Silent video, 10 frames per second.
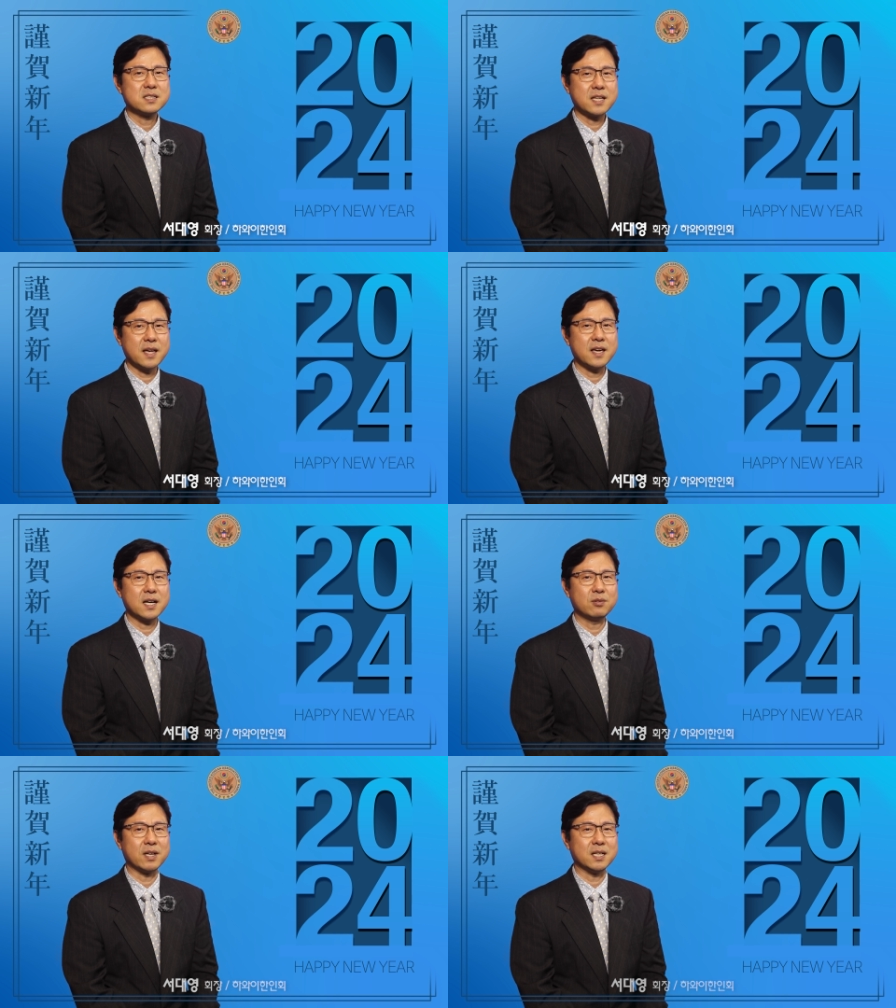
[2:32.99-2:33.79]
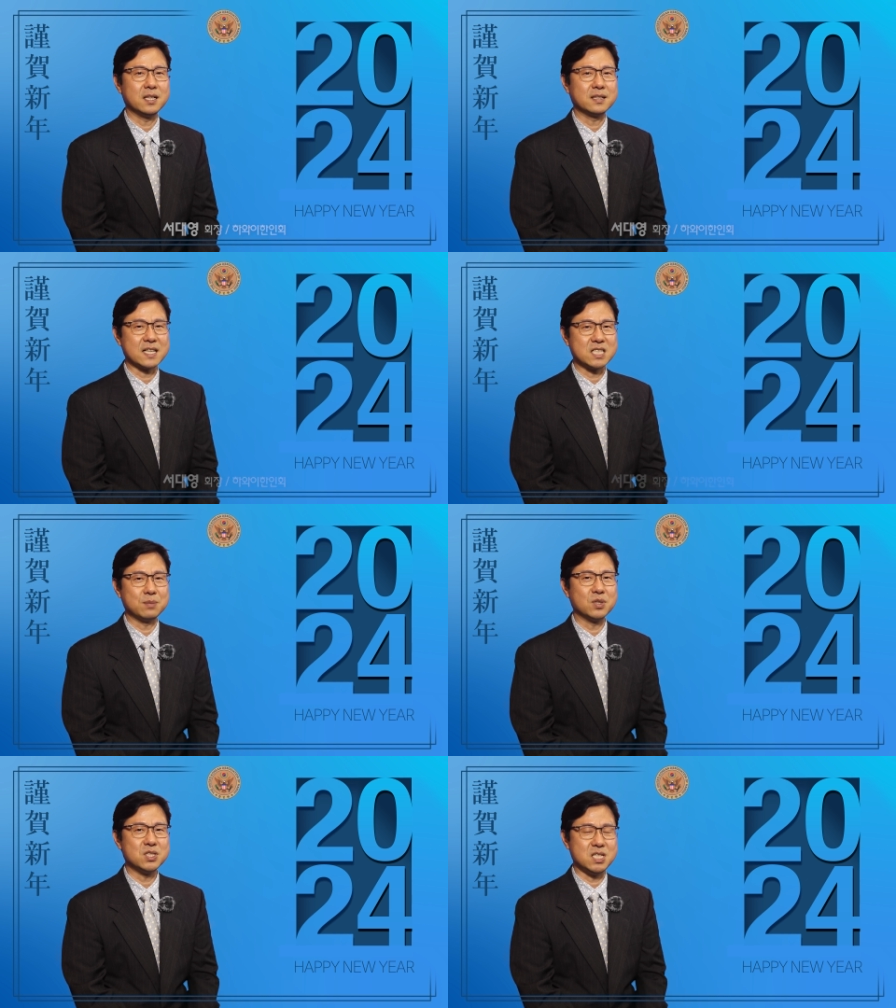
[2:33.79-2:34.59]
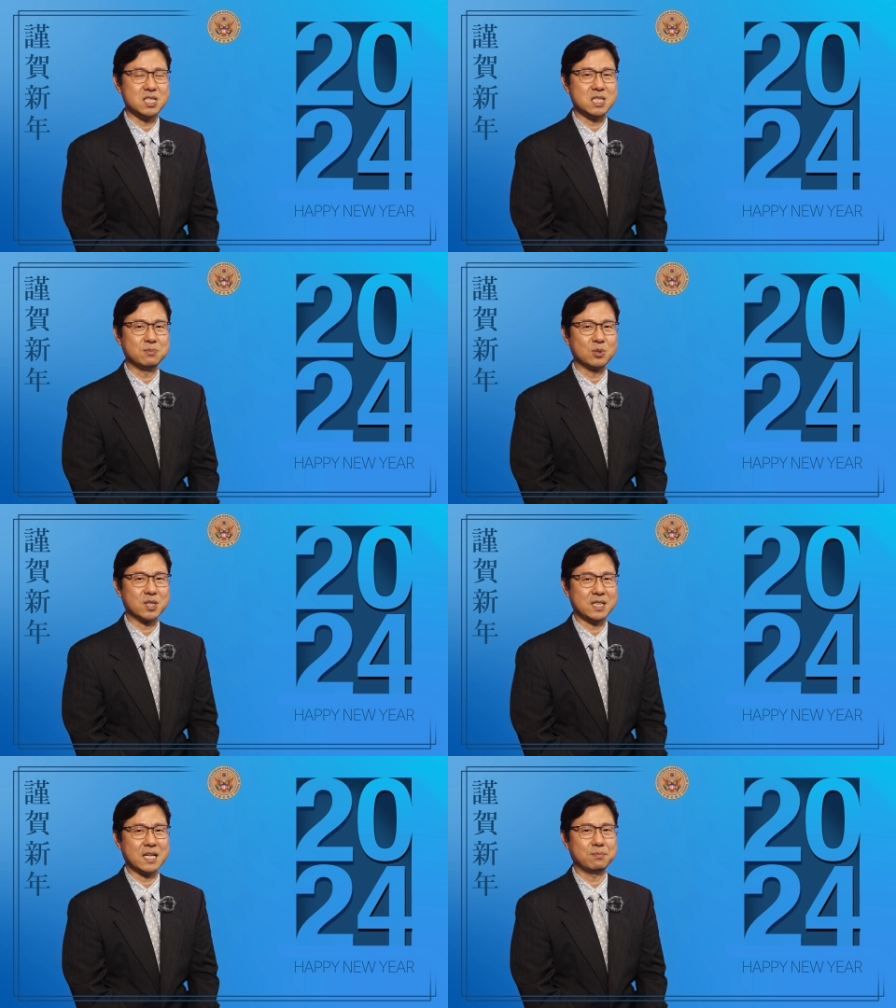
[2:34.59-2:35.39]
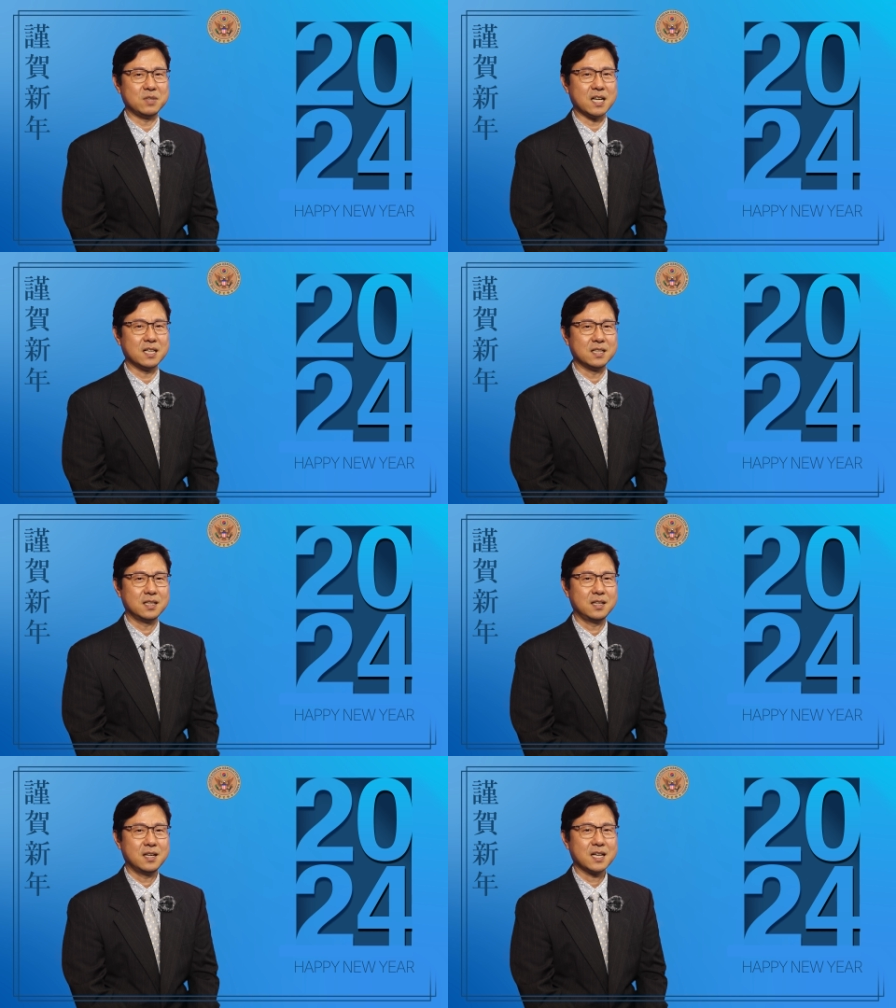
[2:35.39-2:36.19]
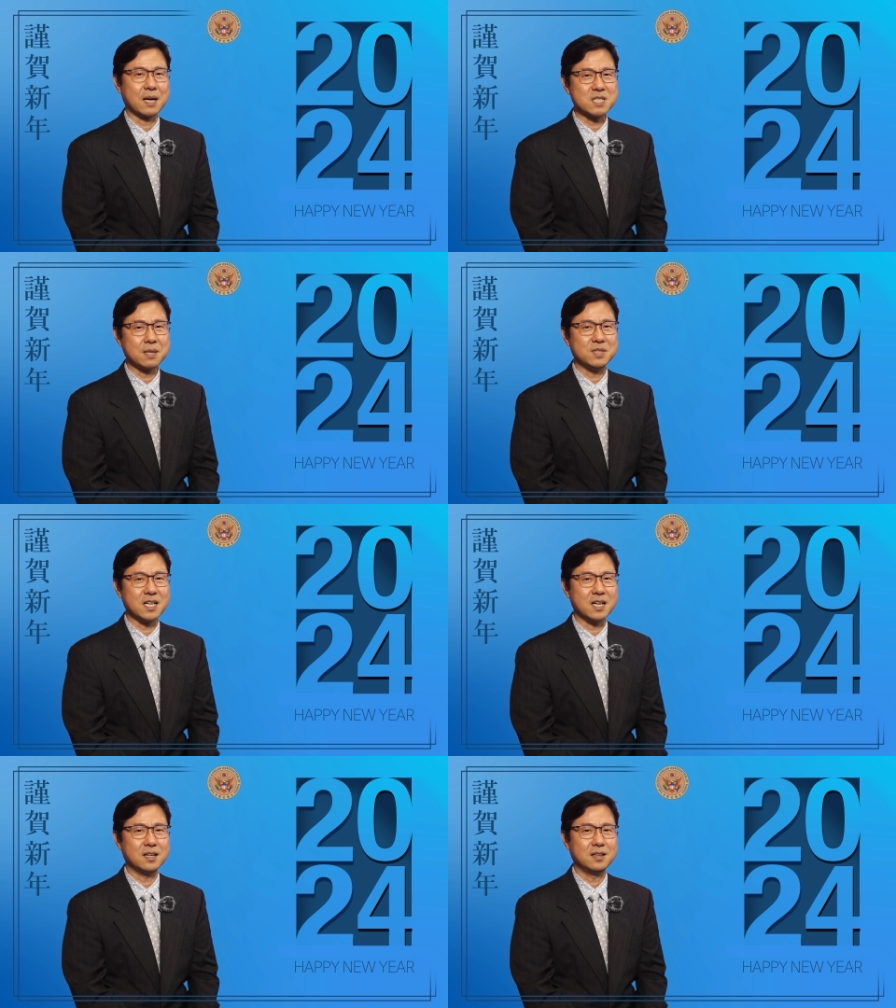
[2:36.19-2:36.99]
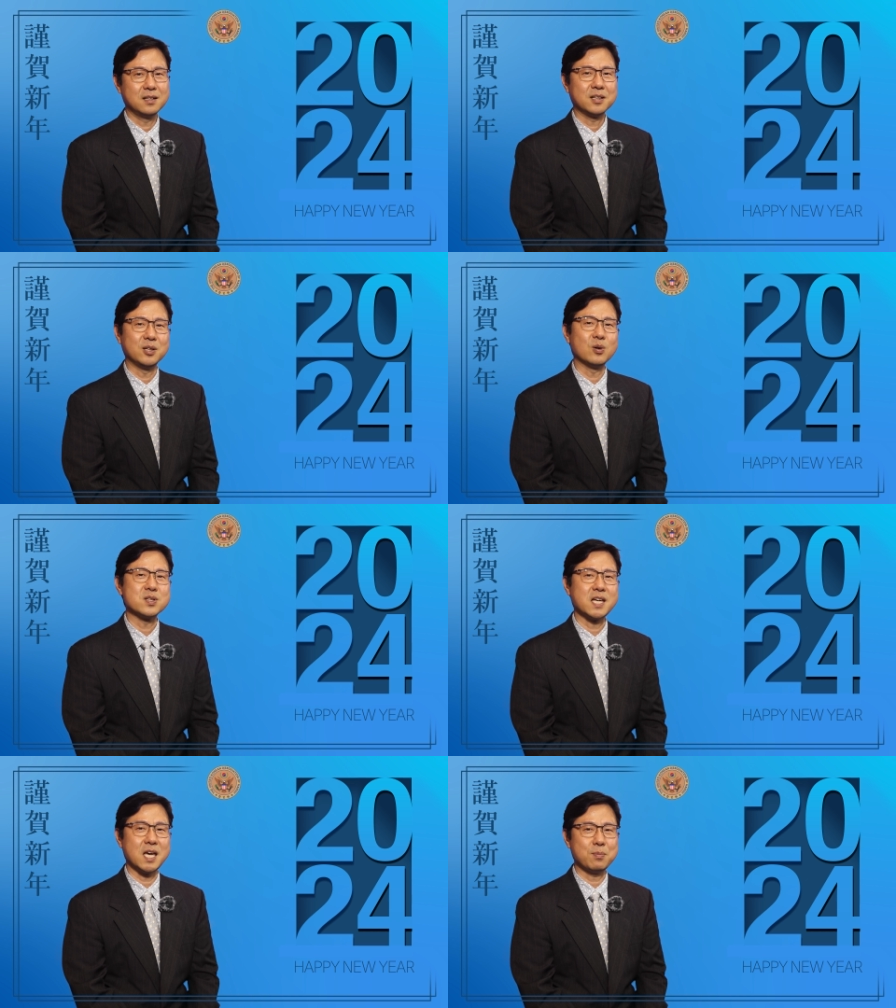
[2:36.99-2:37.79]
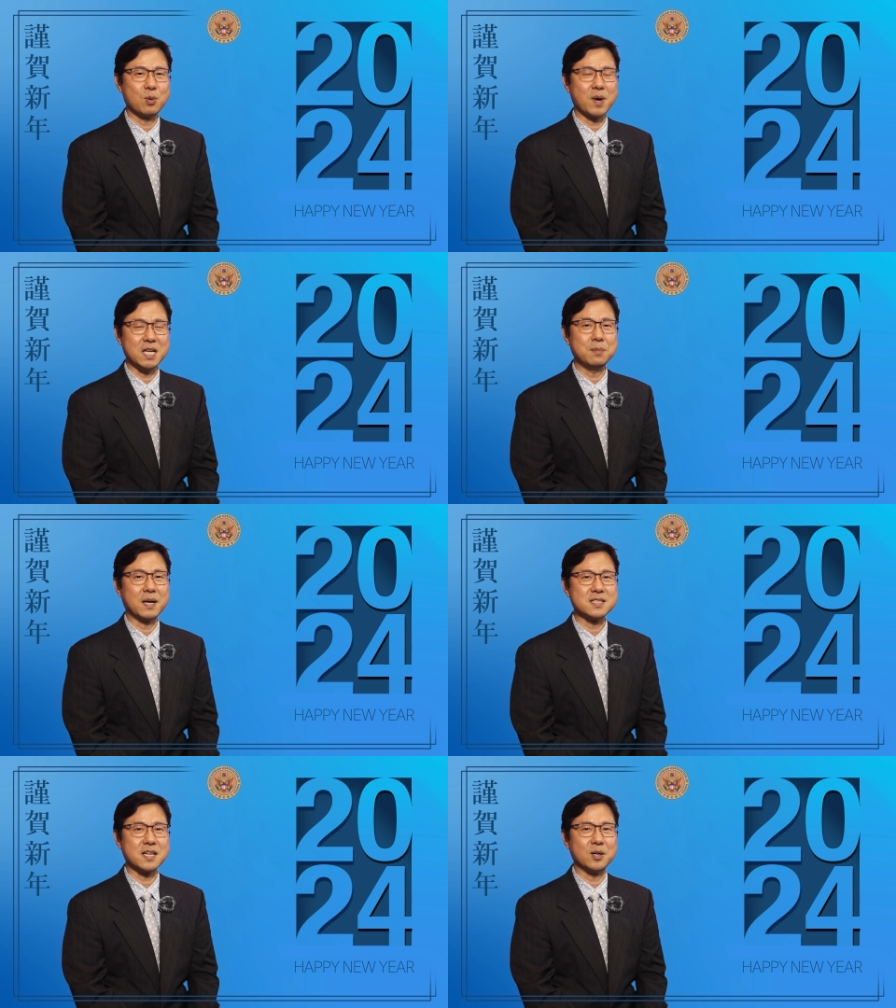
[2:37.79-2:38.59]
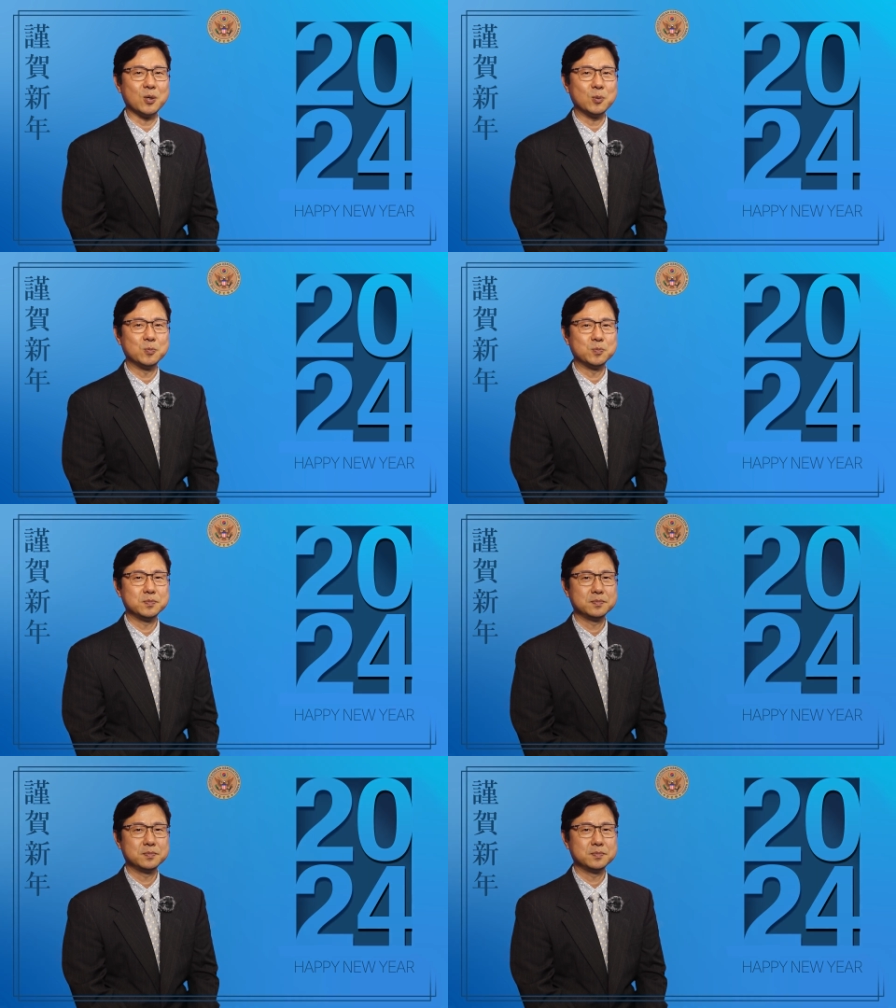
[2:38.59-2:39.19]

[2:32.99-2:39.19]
새해가 되길 다시 한번 진심으로 기대합니다. 감사합니다. 그리고 새해 복 많이 받으세요.